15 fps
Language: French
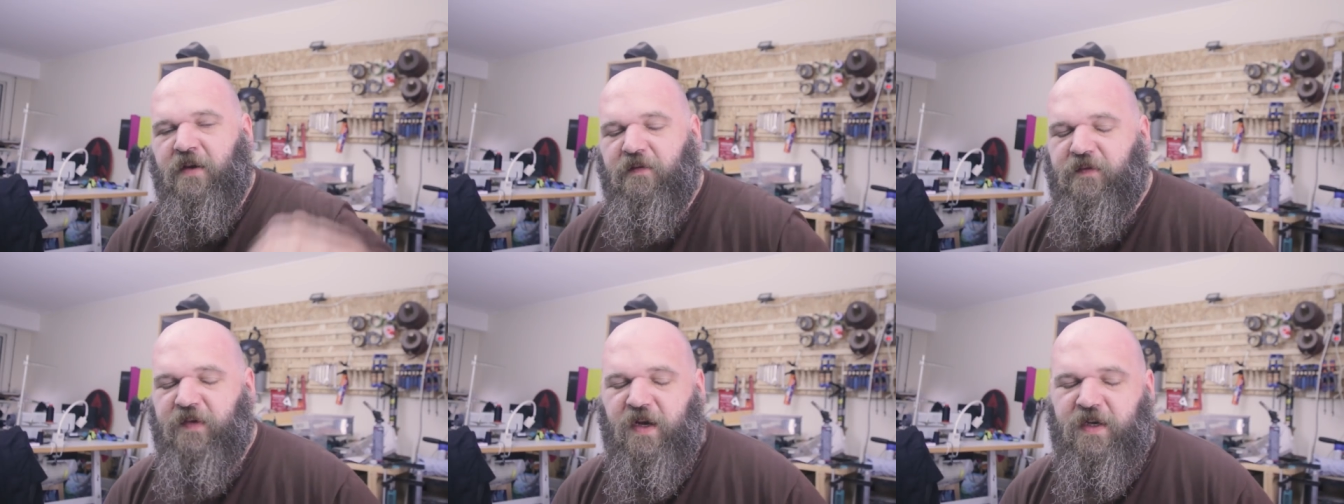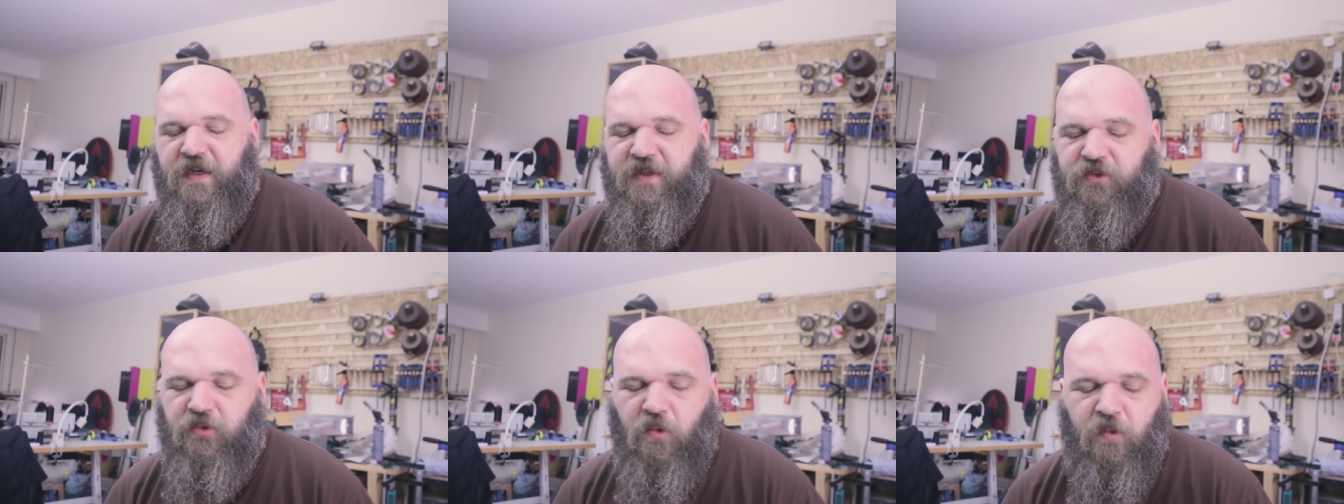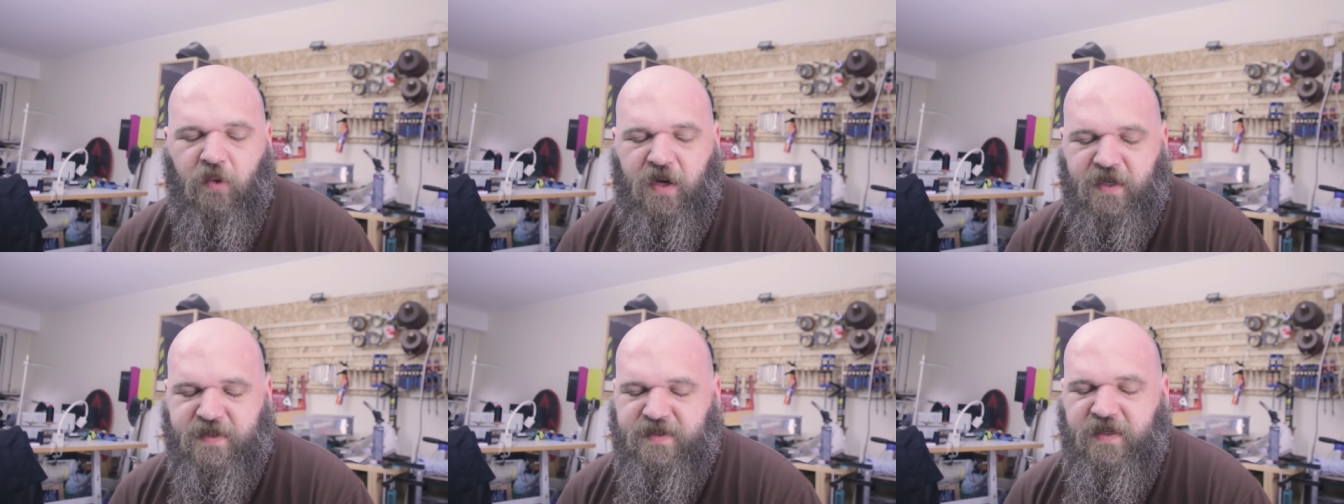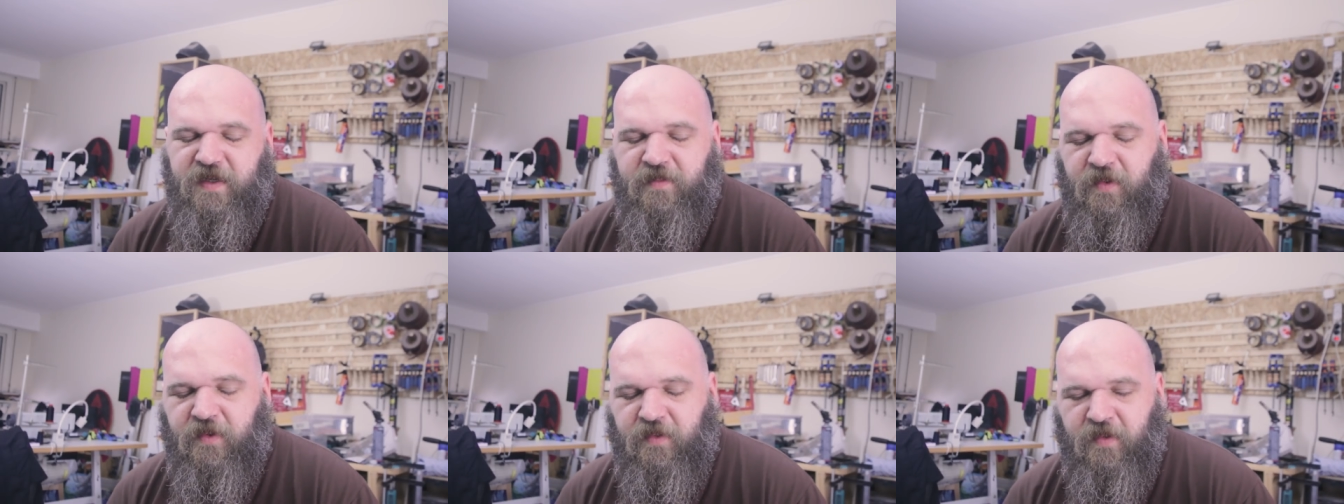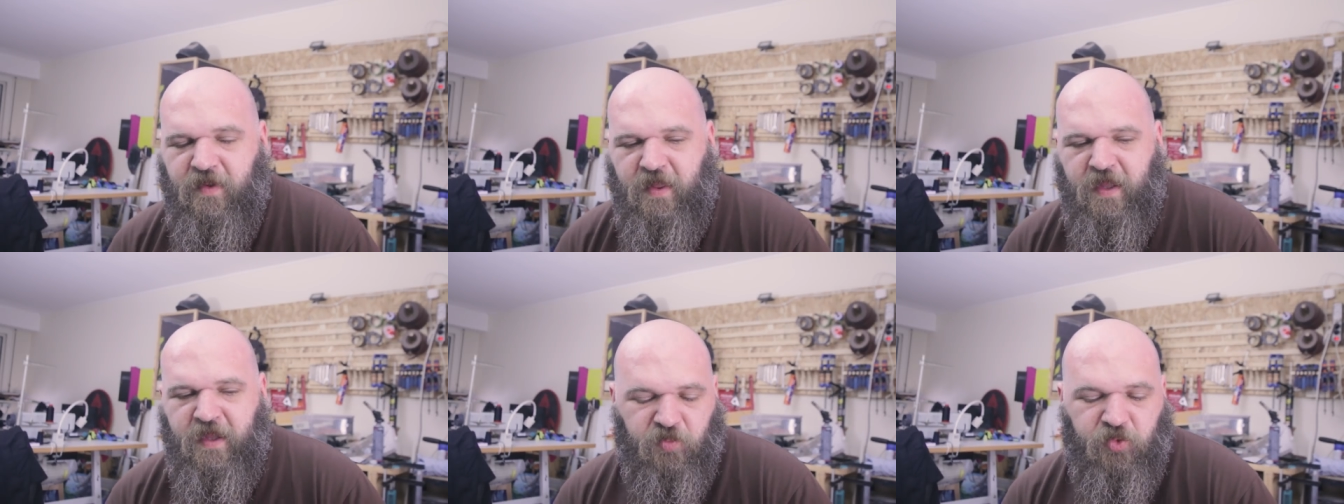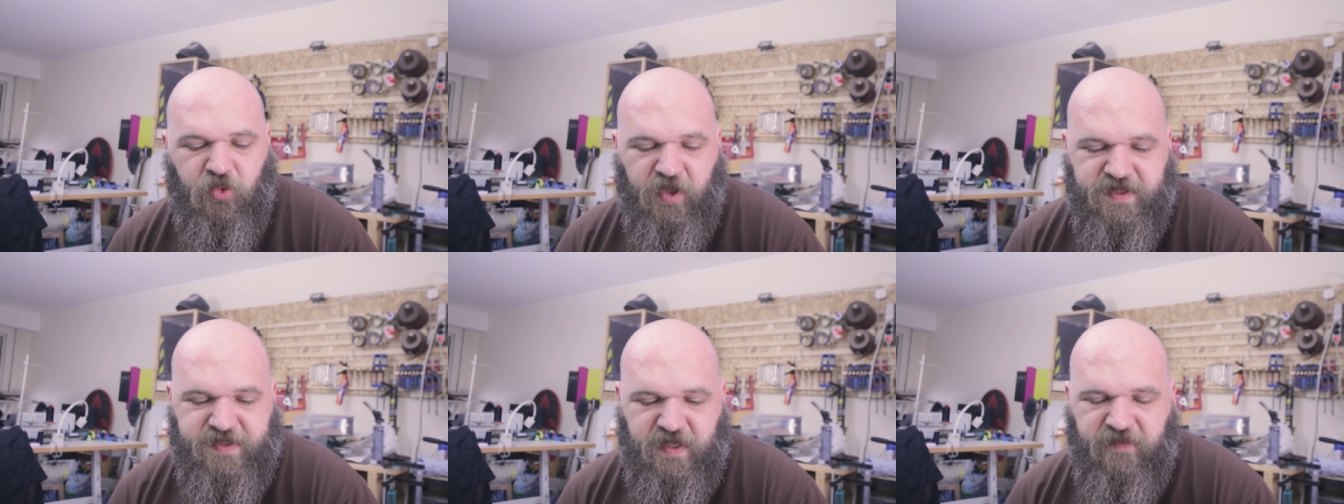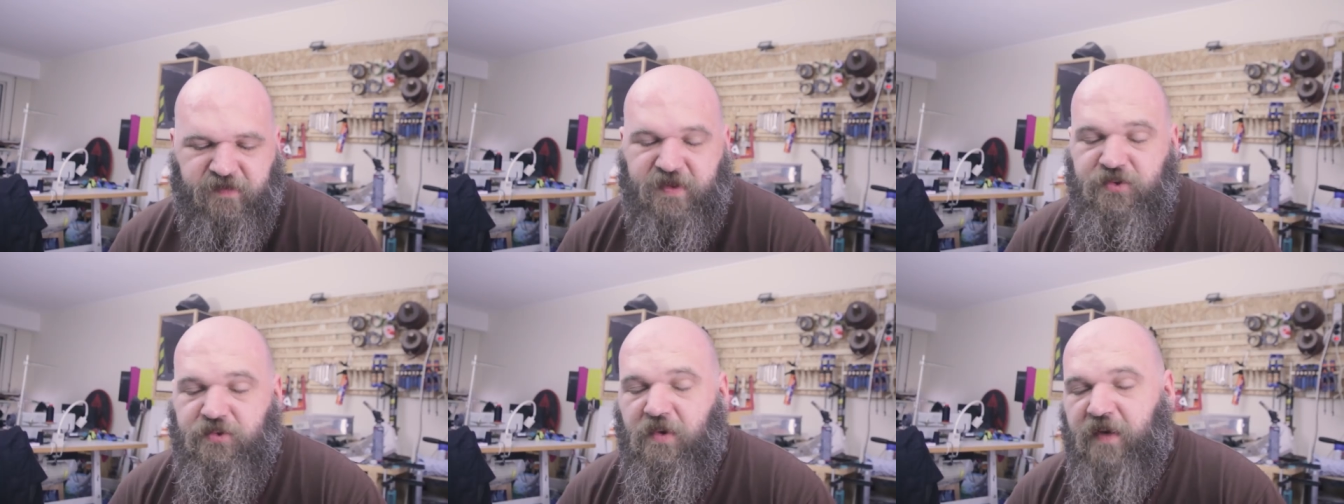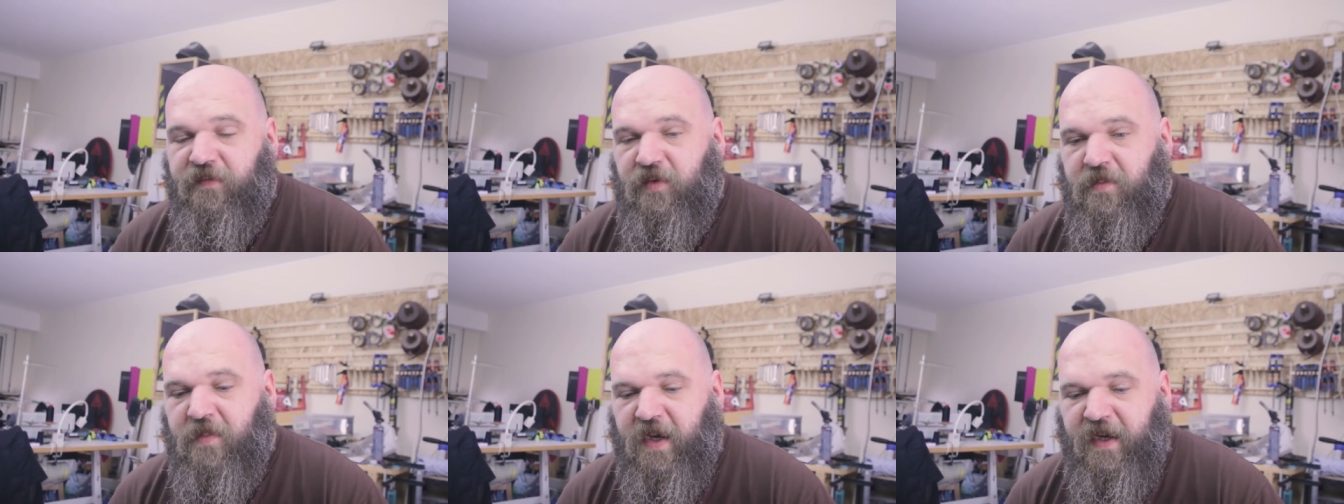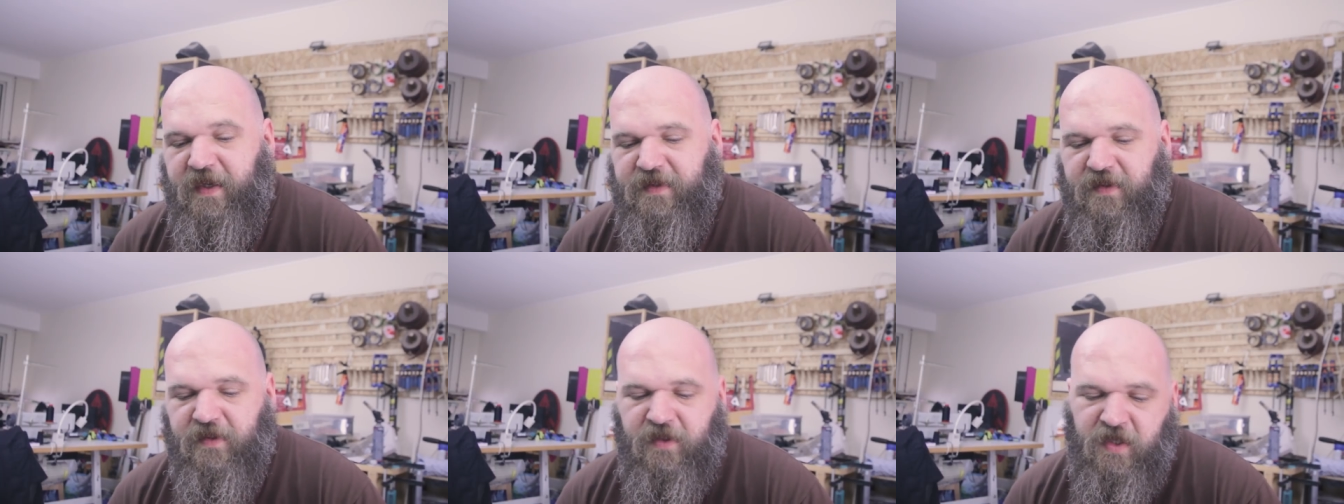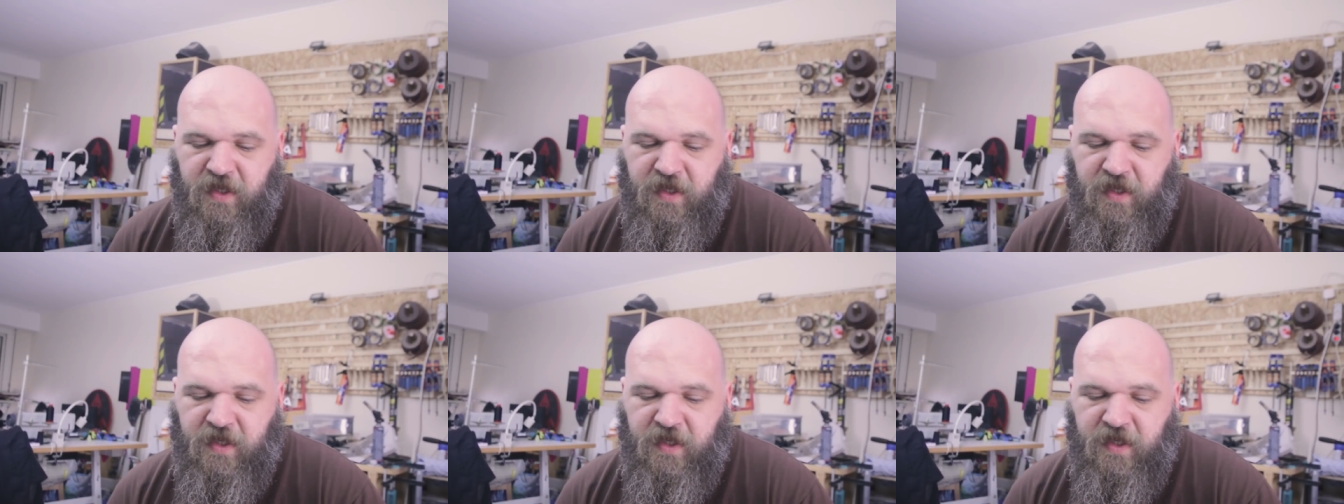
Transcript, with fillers: vers les trois éléments pour réserver sur Eventbrite